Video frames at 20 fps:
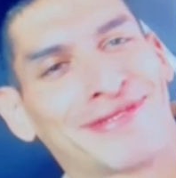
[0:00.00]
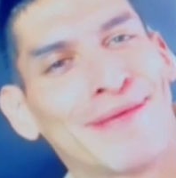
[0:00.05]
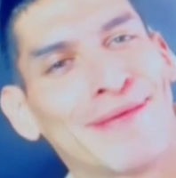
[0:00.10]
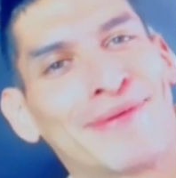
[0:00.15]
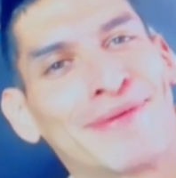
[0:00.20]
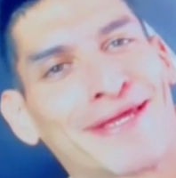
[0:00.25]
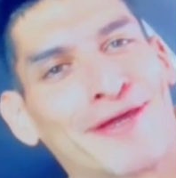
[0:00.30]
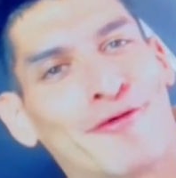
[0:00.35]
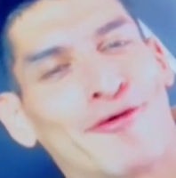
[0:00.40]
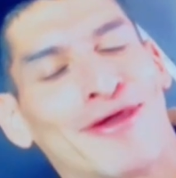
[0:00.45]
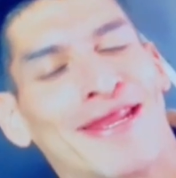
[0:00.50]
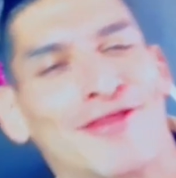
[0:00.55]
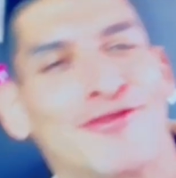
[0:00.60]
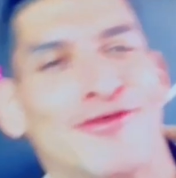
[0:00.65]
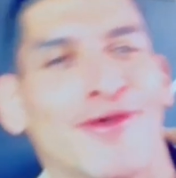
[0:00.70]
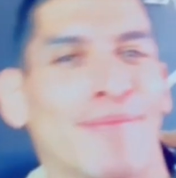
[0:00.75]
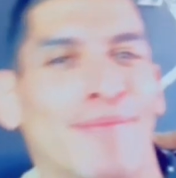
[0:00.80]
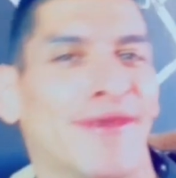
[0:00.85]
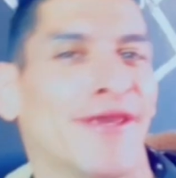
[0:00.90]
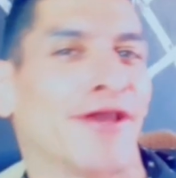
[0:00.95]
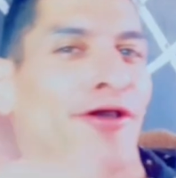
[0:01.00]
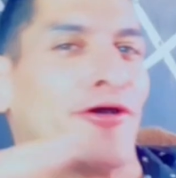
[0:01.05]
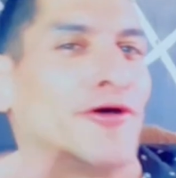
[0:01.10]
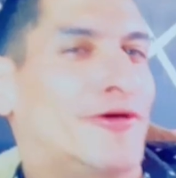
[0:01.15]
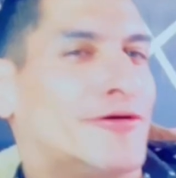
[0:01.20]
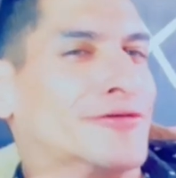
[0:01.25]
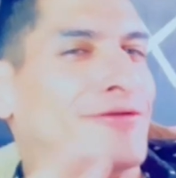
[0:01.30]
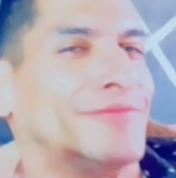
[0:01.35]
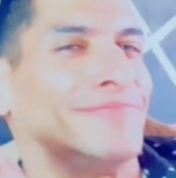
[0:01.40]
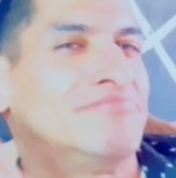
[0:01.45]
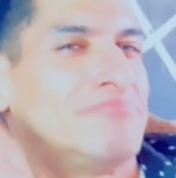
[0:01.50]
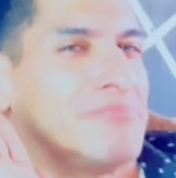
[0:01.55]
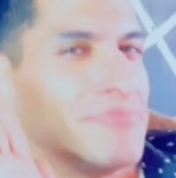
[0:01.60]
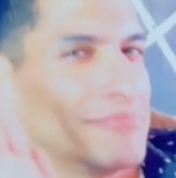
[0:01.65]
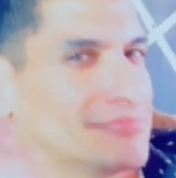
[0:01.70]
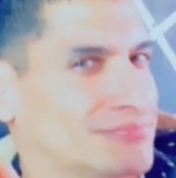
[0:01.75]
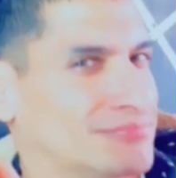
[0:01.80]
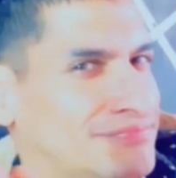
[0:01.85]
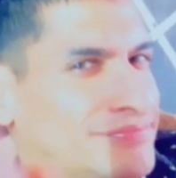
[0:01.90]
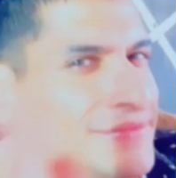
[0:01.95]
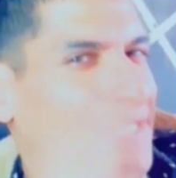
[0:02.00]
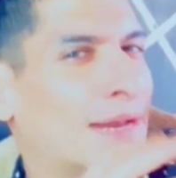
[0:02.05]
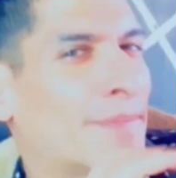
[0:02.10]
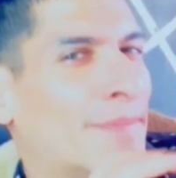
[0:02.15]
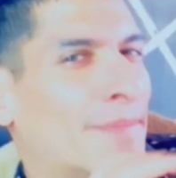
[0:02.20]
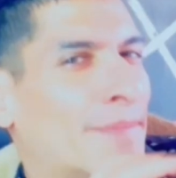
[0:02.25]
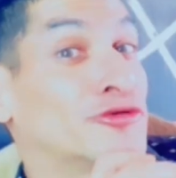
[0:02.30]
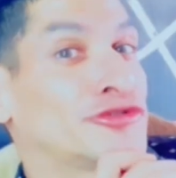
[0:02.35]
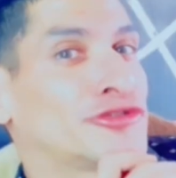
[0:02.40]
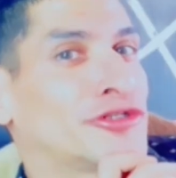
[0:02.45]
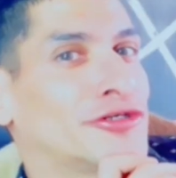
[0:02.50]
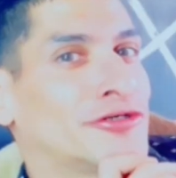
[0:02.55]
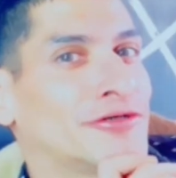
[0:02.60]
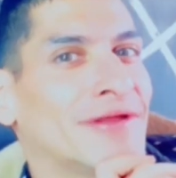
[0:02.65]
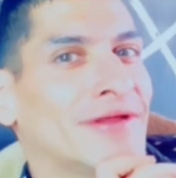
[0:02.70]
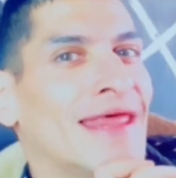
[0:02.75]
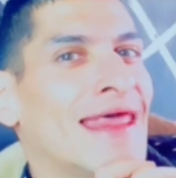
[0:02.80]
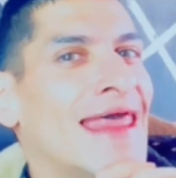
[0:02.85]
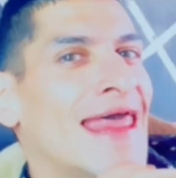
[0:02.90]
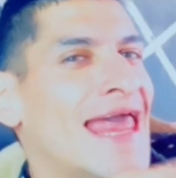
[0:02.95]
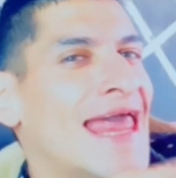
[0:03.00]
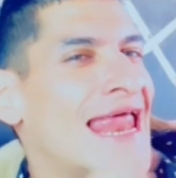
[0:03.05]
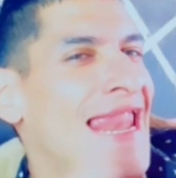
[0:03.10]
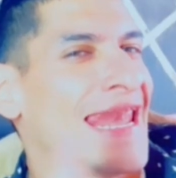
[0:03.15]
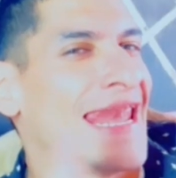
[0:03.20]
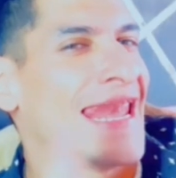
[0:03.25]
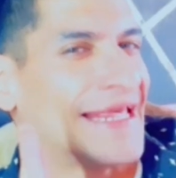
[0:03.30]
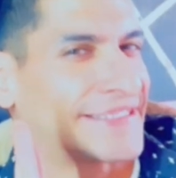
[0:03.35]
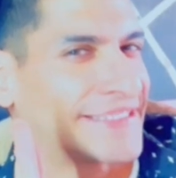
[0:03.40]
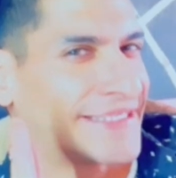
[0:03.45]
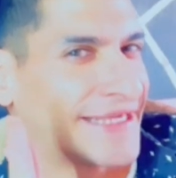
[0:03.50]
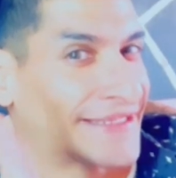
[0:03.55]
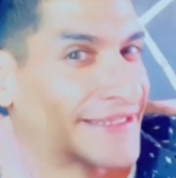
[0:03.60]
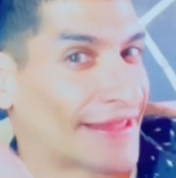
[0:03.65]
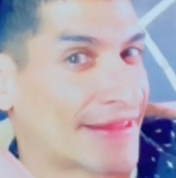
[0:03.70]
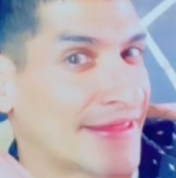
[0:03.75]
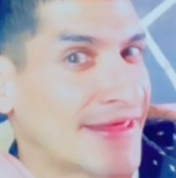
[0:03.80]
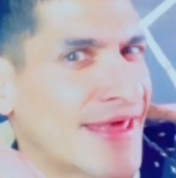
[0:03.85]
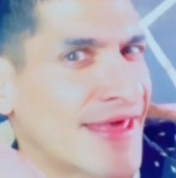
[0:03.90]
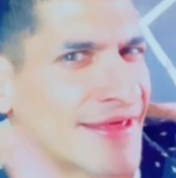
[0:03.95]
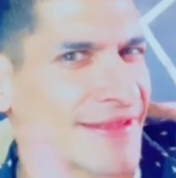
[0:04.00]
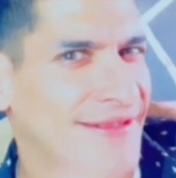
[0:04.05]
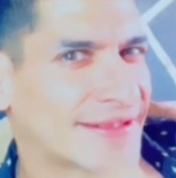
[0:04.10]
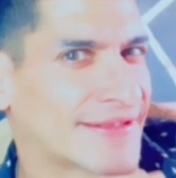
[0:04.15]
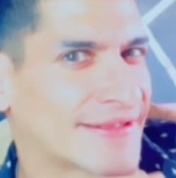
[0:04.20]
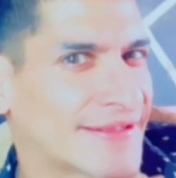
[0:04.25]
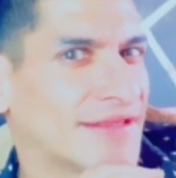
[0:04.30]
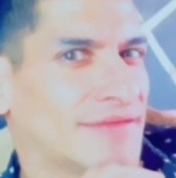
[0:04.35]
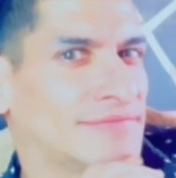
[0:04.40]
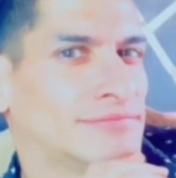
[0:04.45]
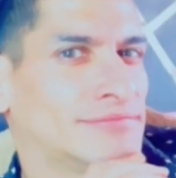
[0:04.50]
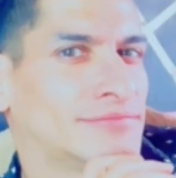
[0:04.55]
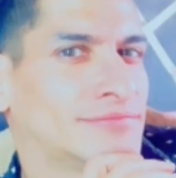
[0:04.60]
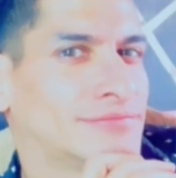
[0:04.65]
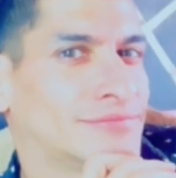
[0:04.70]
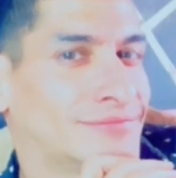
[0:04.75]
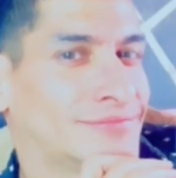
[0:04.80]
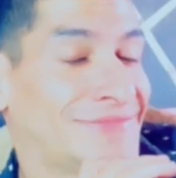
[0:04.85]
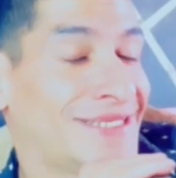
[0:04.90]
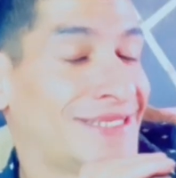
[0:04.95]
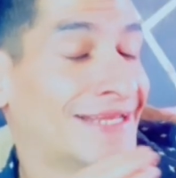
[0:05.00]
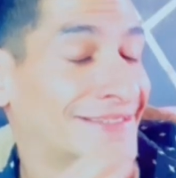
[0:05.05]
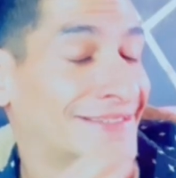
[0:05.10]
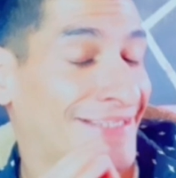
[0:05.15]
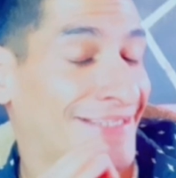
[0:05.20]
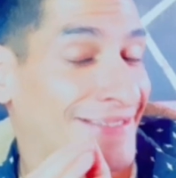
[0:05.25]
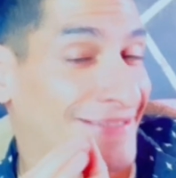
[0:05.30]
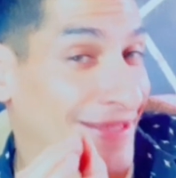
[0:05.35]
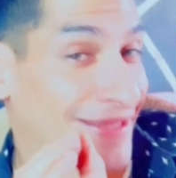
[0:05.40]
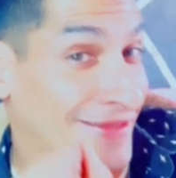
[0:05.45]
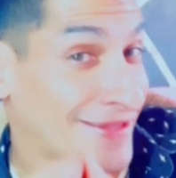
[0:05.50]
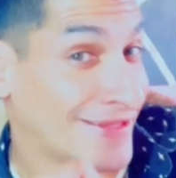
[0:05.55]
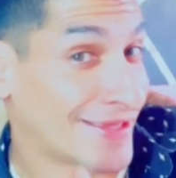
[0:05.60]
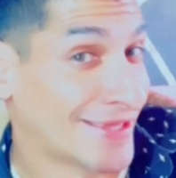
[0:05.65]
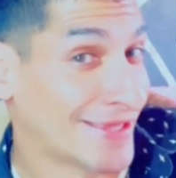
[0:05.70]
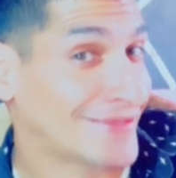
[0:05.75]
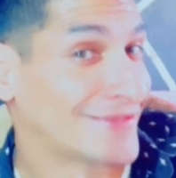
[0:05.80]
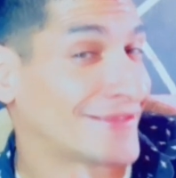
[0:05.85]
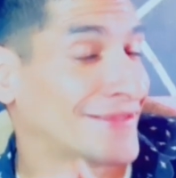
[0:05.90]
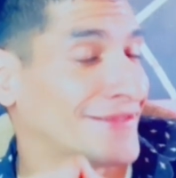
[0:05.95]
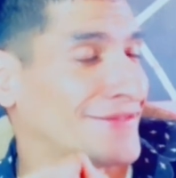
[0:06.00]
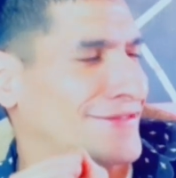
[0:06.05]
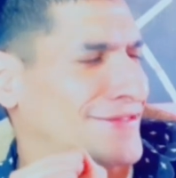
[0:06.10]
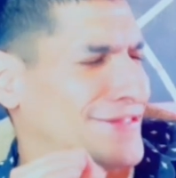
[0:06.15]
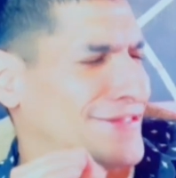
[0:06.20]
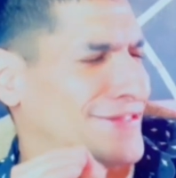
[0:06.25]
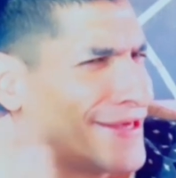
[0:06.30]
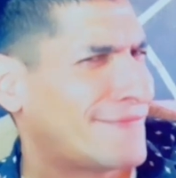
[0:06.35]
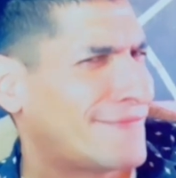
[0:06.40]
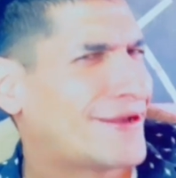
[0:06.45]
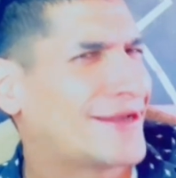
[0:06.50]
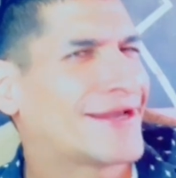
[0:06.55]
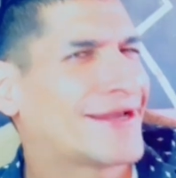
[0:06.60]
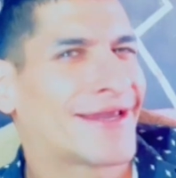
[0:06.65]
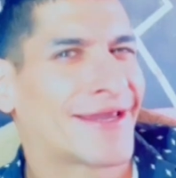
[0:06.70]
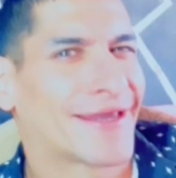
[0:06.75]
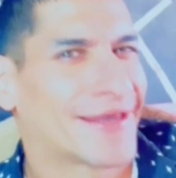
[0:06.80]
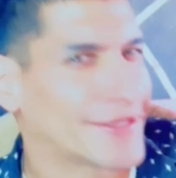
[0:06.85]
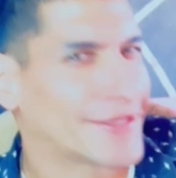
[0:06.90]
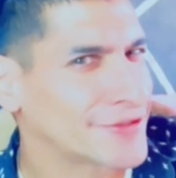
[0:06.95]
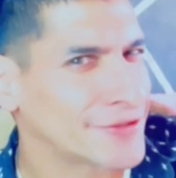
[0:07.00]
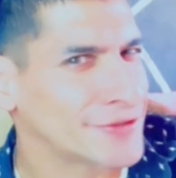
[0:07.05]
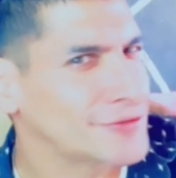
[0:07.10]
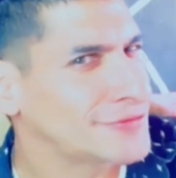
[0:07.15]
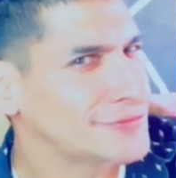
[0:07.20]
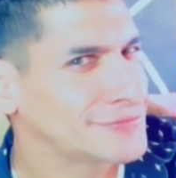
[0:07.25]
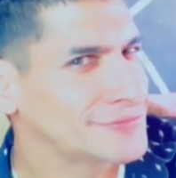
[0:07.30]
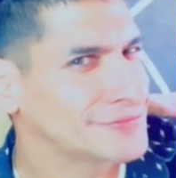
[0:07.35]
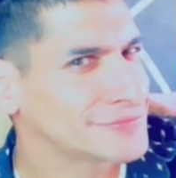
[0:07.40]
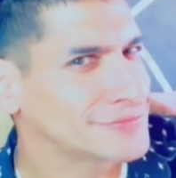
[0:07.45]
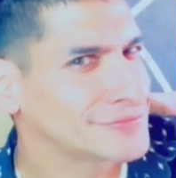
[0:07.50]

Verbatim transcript: siempre que voy a la Ciudad de México. Te la pregunto. ¿Las quesadillas? ¿Las quesadillas llevan queso?